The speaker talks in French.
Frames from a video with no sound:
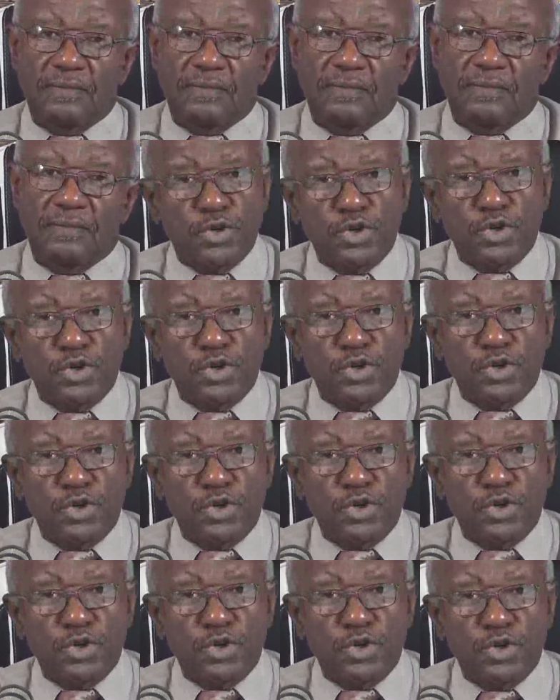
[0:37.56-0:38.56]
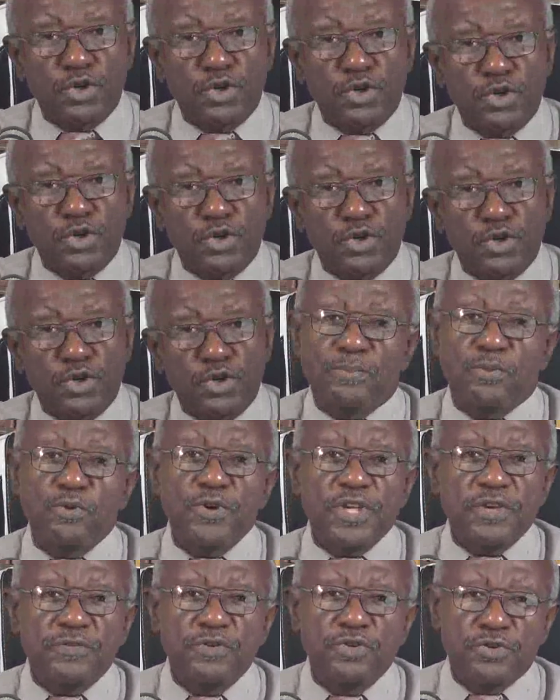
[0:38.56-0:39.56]
Bonjour madame,
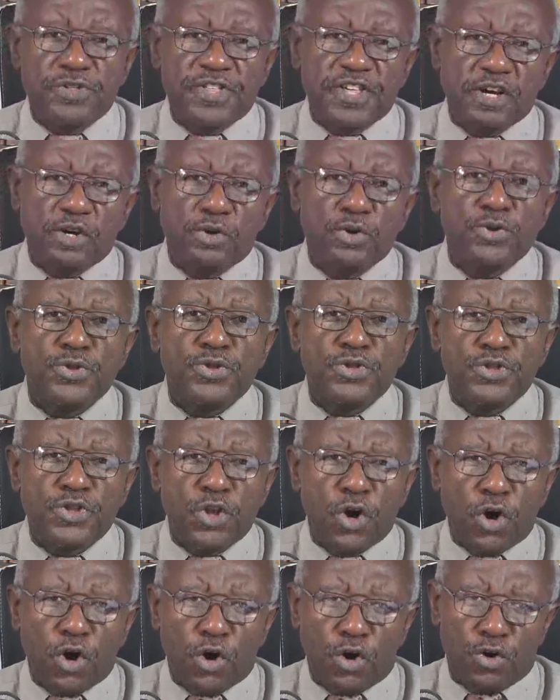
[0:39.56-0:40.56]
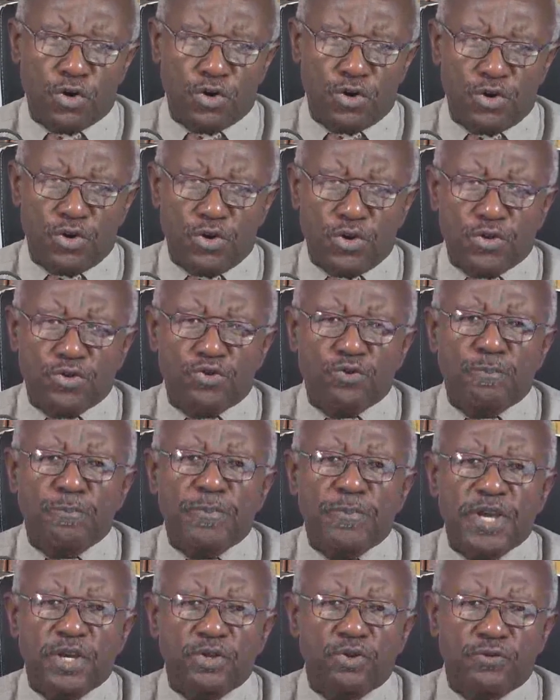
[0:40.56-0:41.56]
pourriez-vous nous dire le nom du
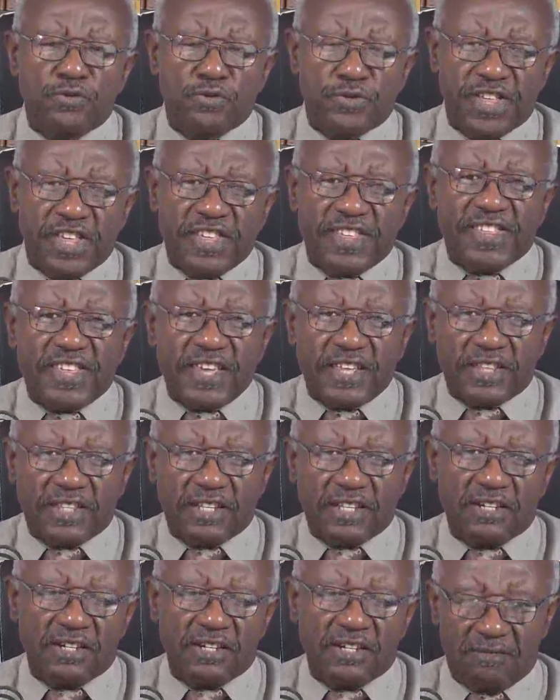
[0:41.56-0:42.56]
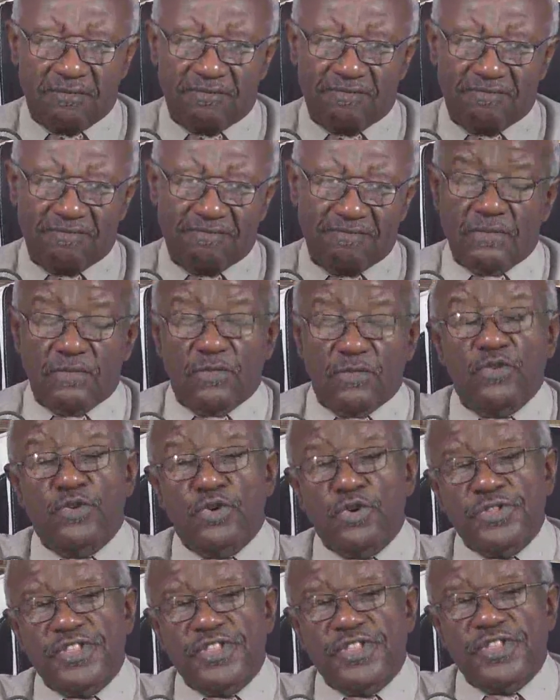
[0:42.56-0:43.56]
pays de vos ancêtres
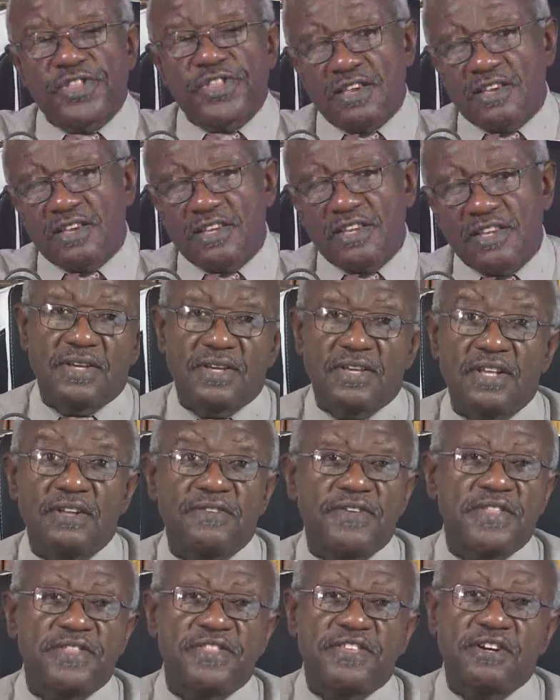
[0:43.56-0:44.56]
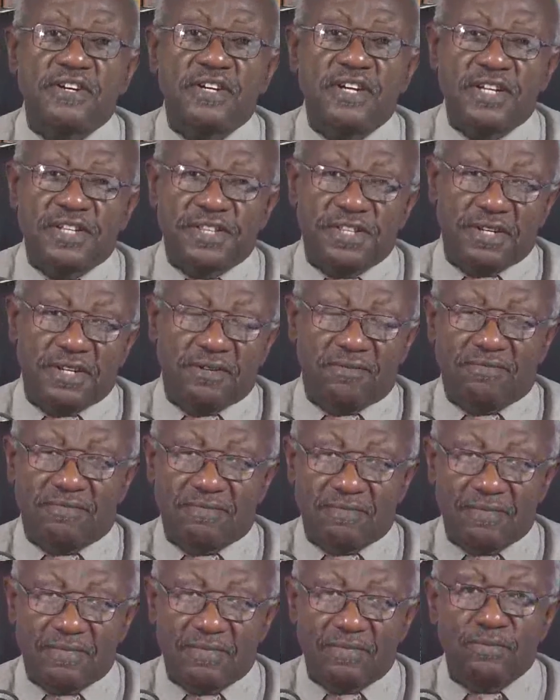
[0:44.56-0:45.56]
Volontiers, il viennent d'Irlande.
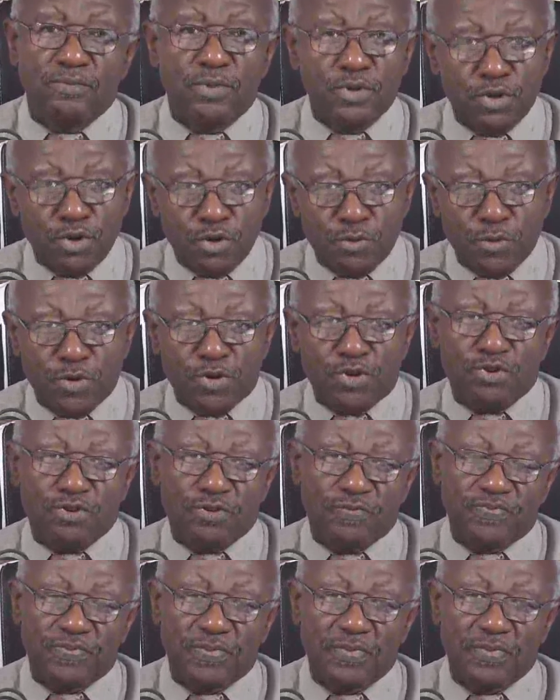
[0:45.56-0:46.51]
Bonjour, monsieur.